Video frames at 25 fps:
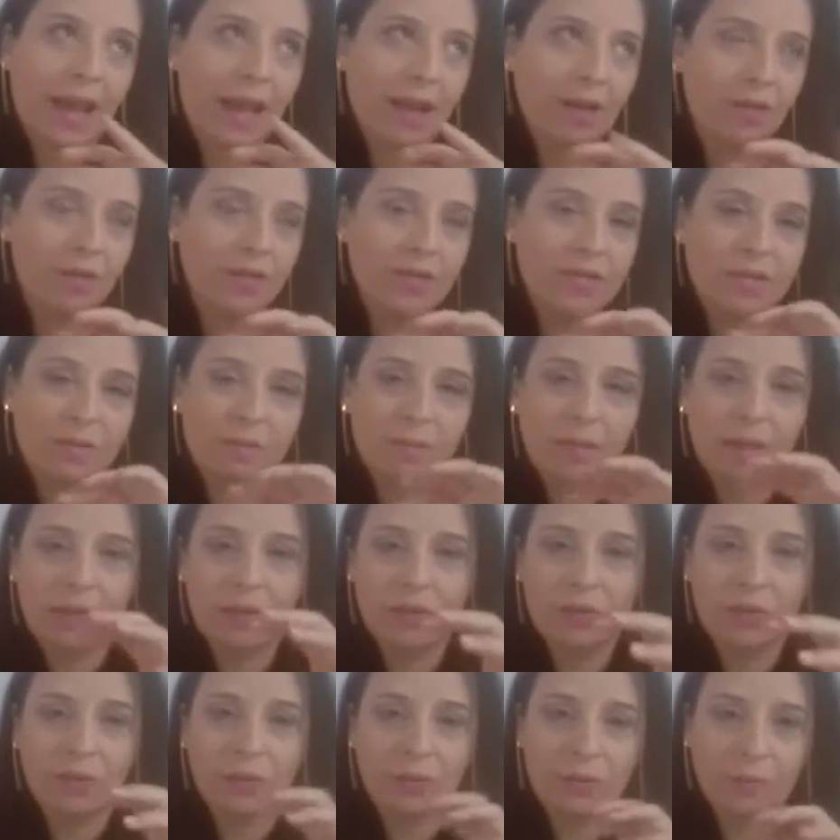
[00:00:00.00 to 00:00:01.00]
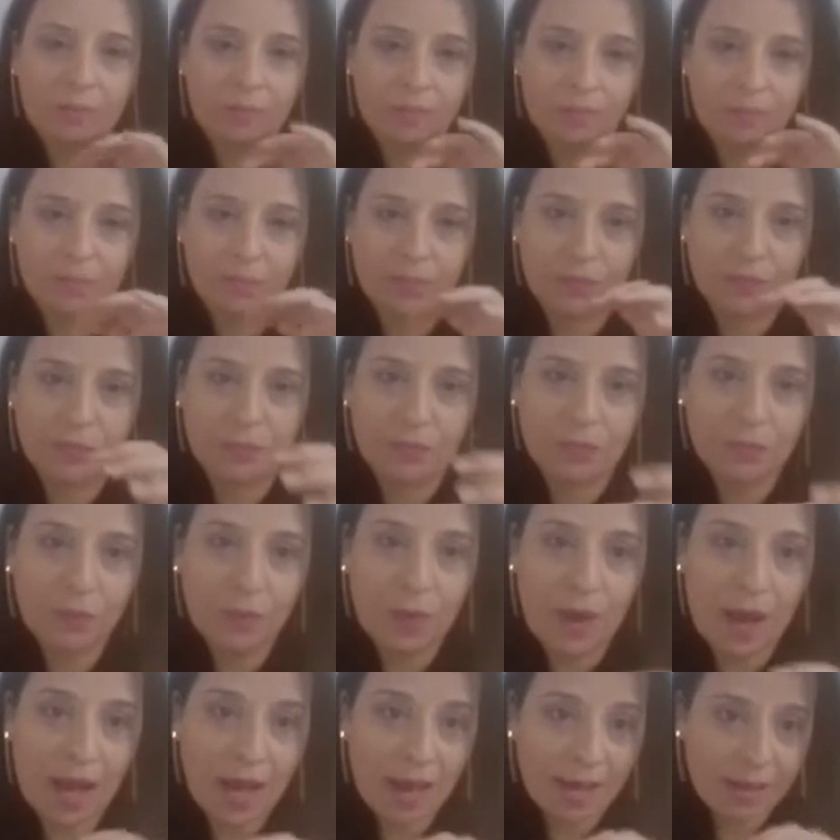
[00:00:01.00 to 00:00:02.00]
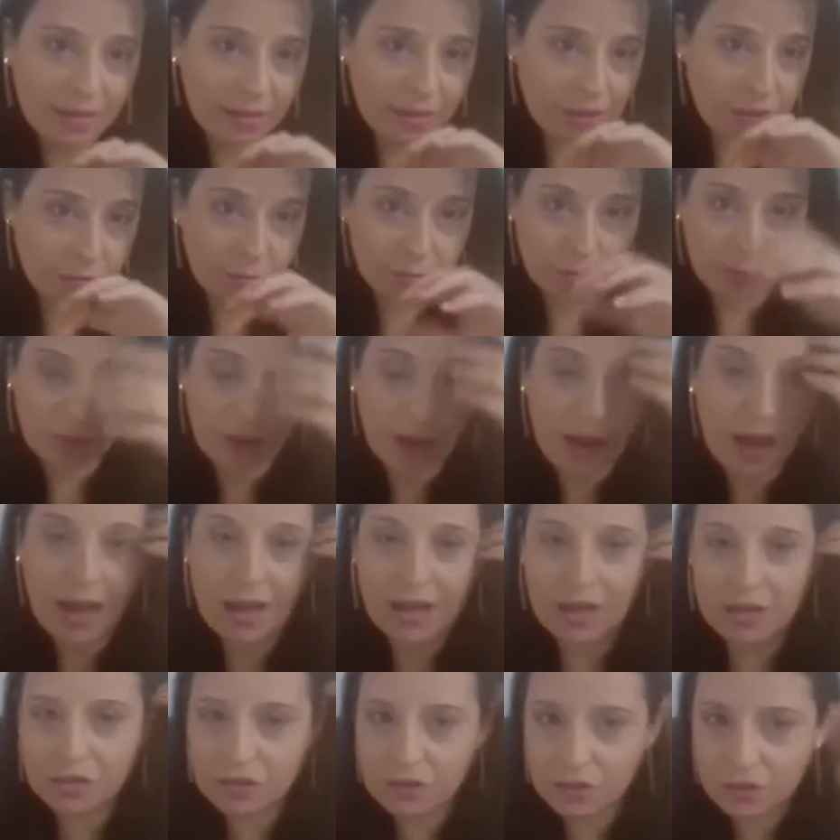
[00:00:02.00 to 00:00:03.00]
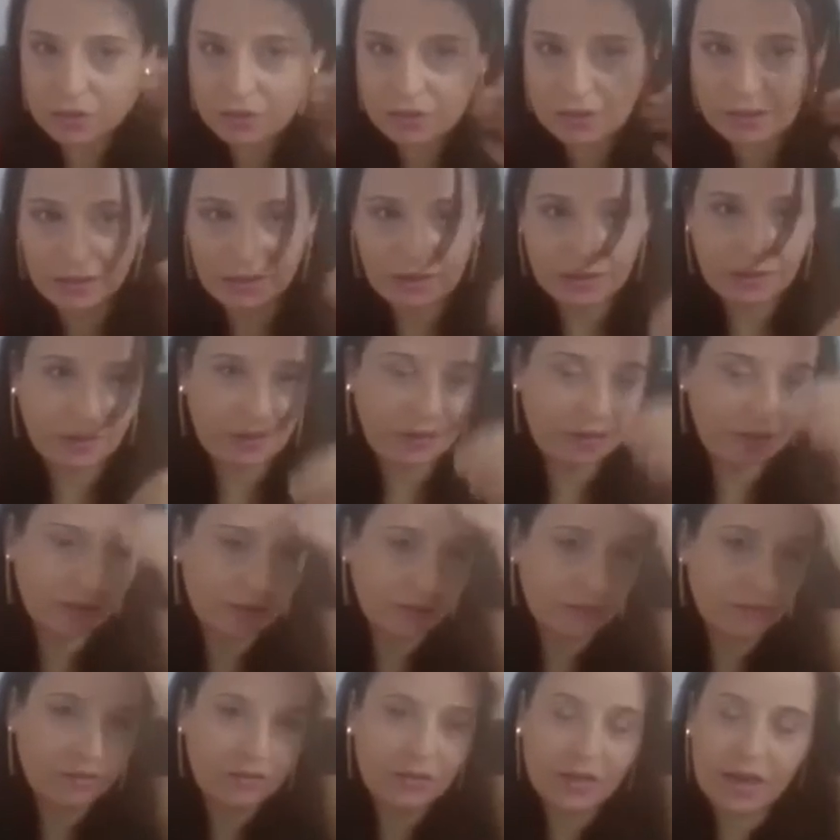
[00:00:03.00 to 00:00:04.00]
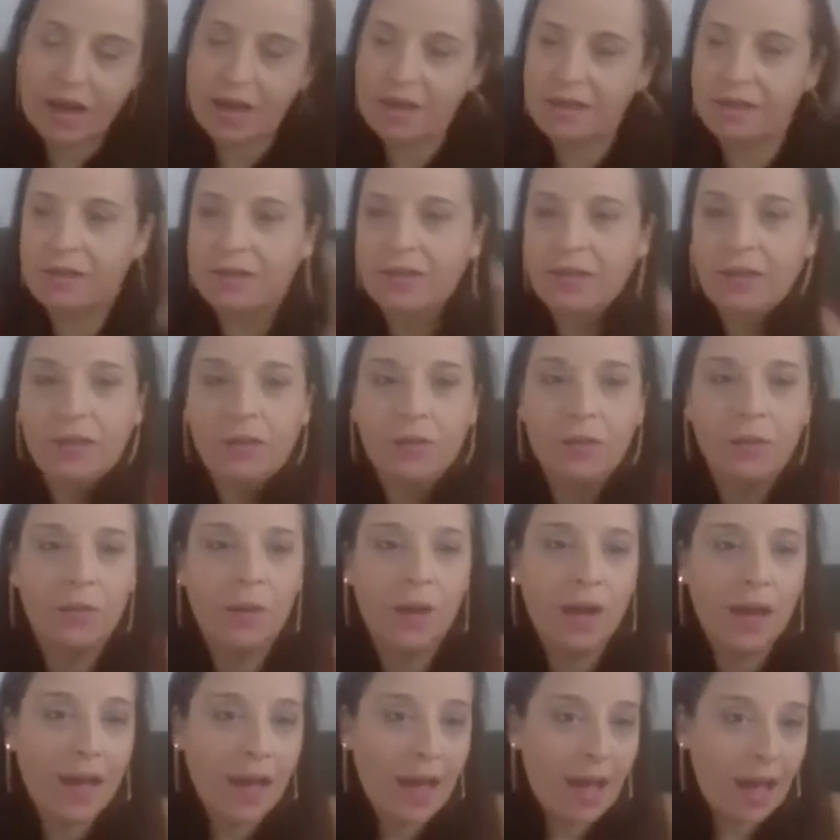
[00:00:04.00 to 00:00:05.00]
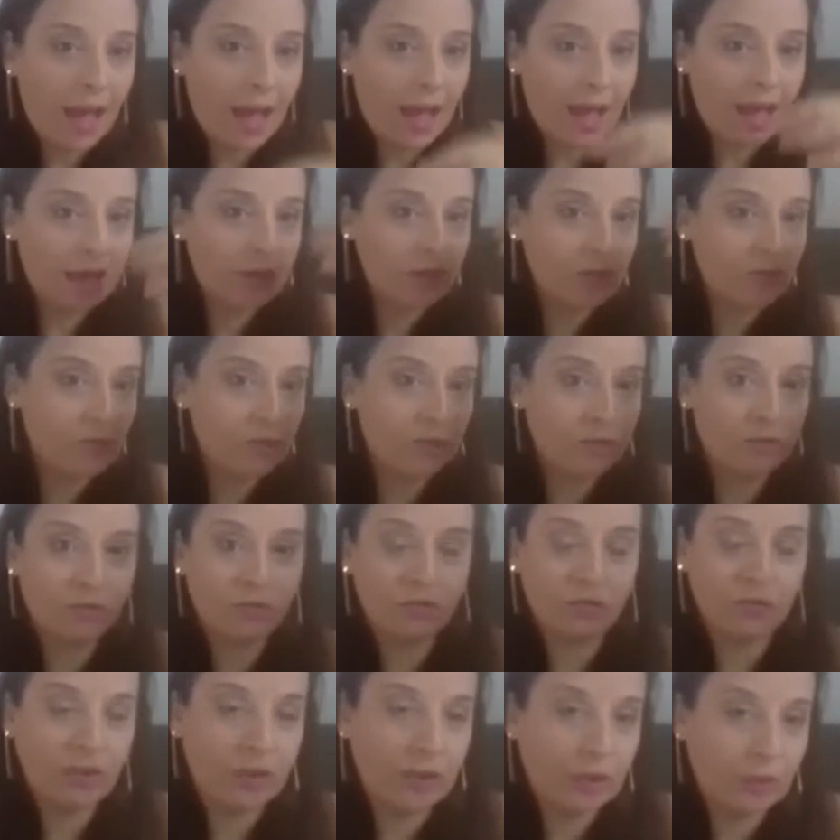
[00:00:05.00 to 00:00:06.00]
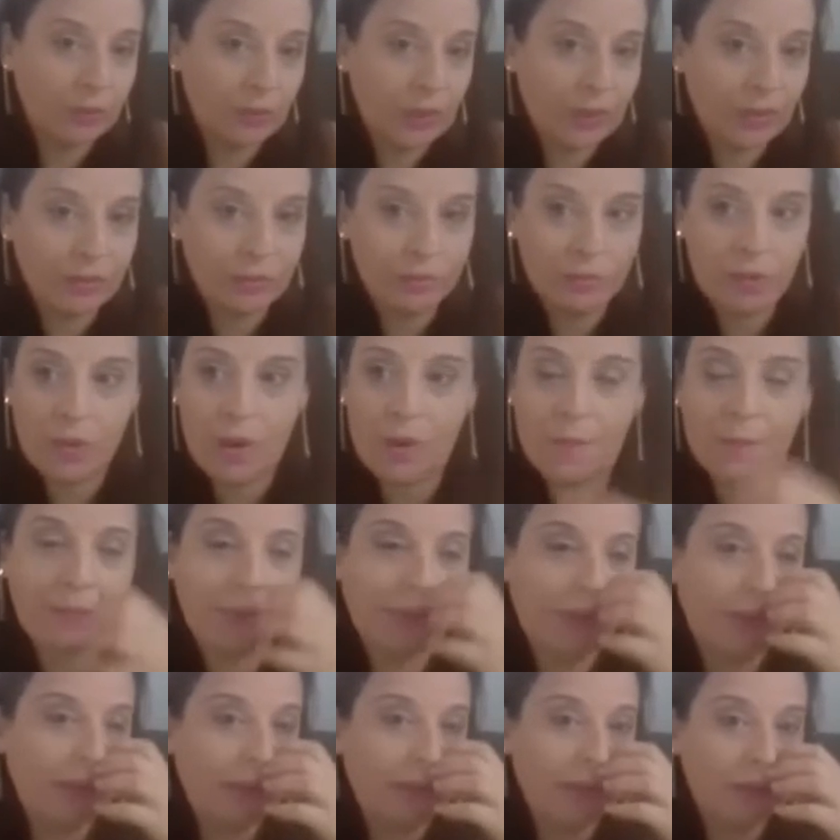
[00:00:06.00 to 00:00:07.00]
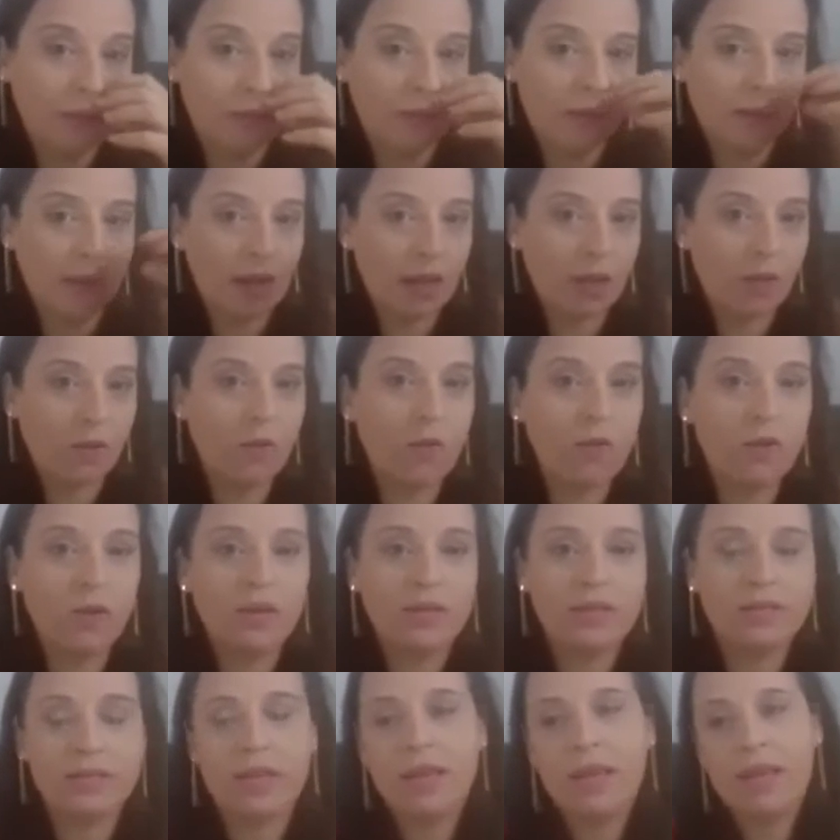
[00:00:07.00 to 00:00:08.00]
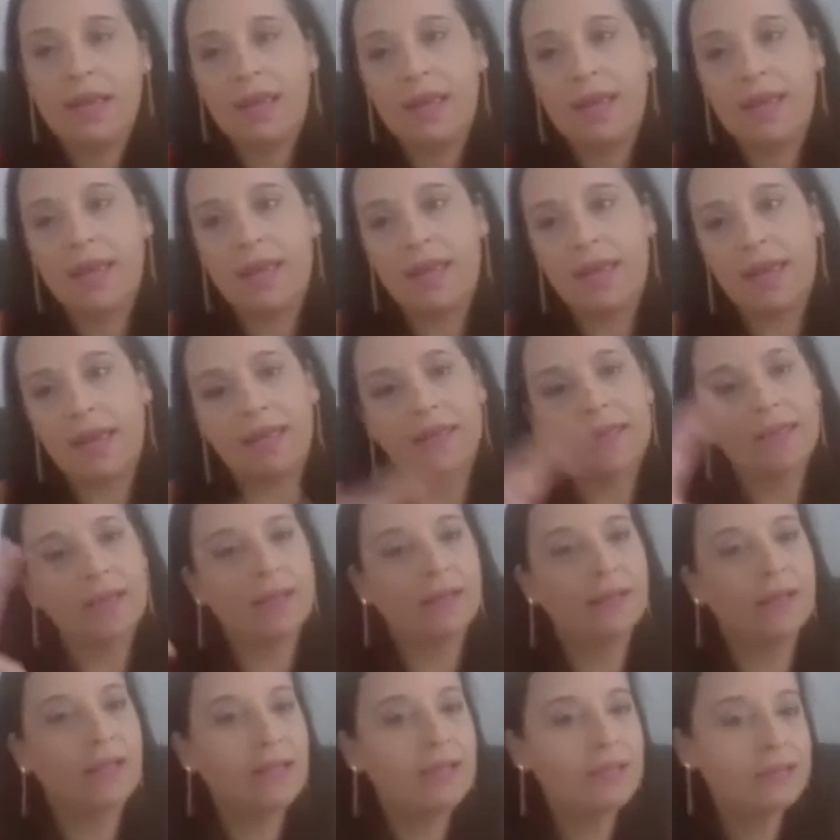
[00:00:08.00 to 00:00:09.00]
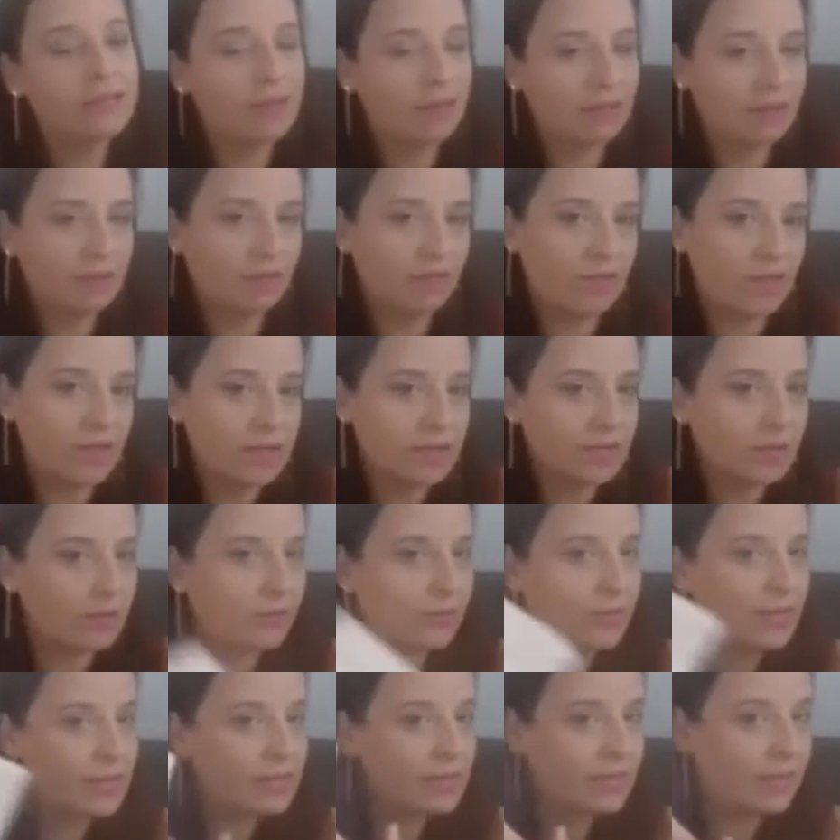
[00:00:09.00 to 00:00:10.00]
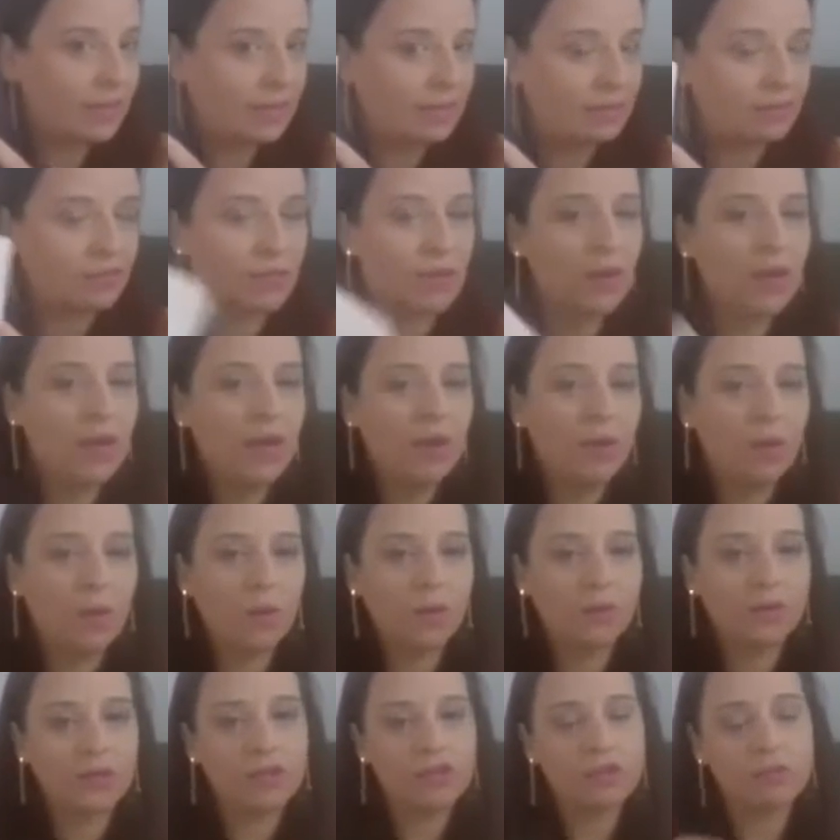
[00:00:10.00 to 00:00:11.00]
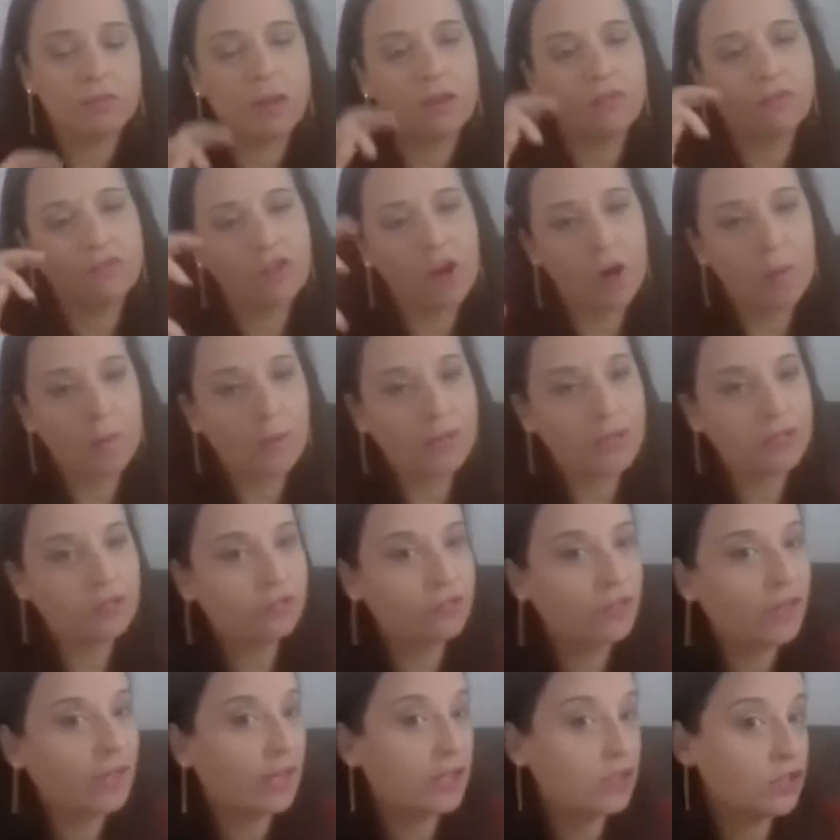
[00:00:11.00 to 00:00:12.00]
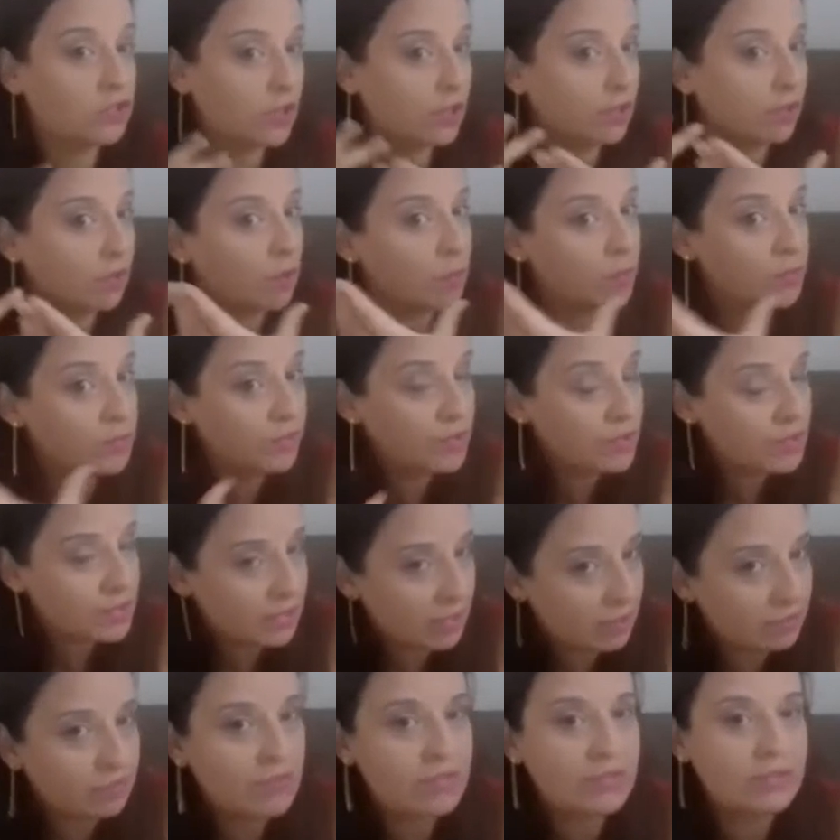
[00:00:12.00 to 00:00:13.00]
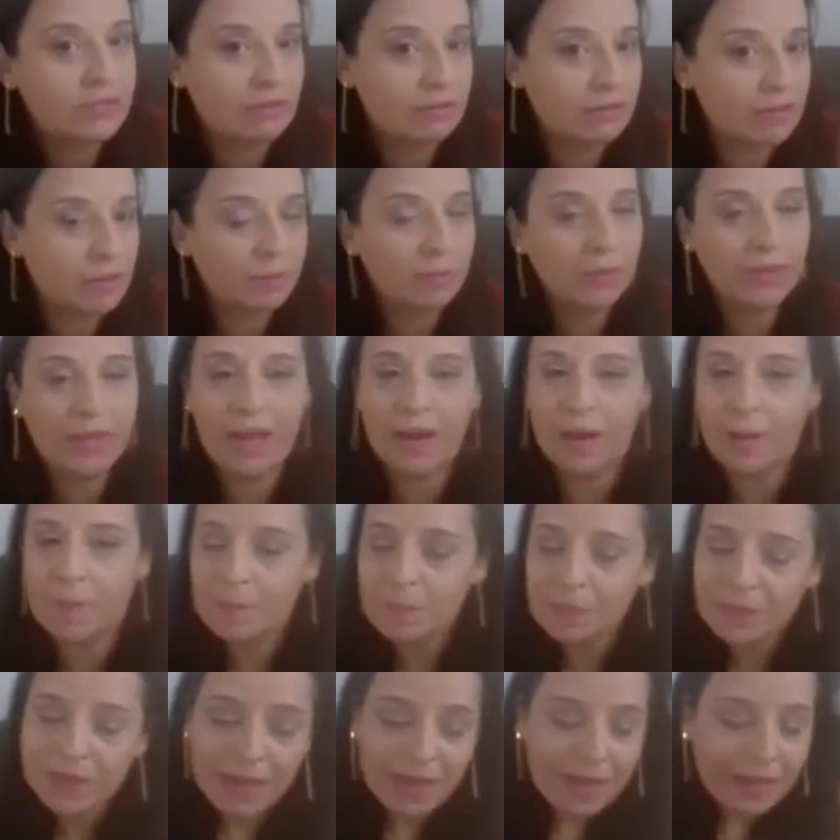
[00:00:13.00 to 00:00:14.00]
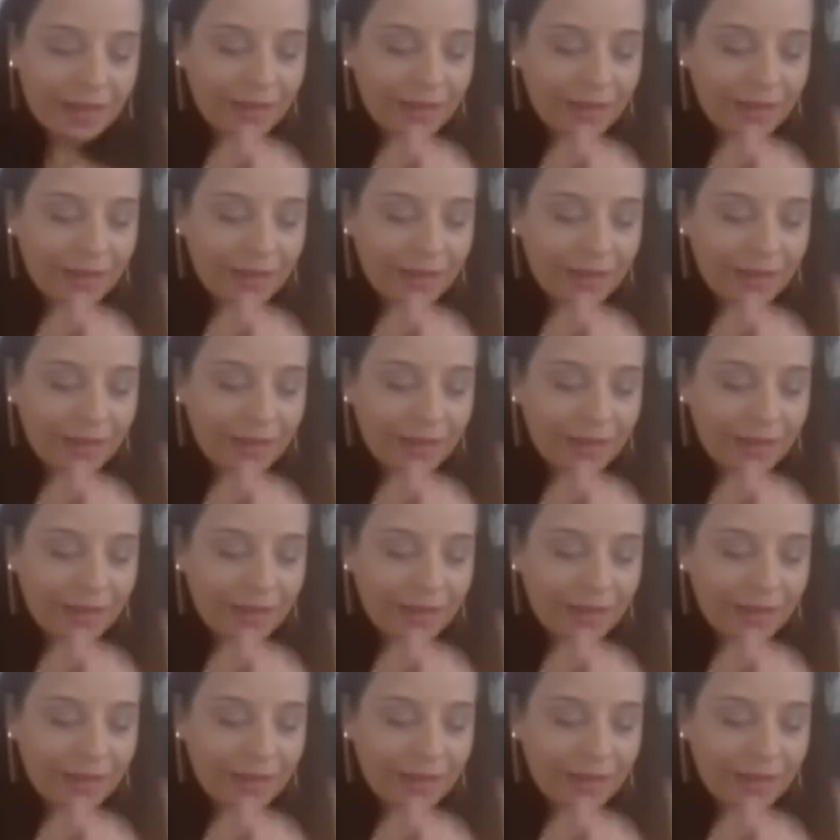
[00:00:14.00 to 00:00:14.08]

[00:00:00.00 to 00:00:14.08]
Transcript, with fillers: a coisa meio no ar, tipo, acho que, que traiu, acho que o filho é do meu amigo, aquela coisa. É, é, nessa, na versão desse livro, conta de uma forma diferente, como se fosse na versão da mulher.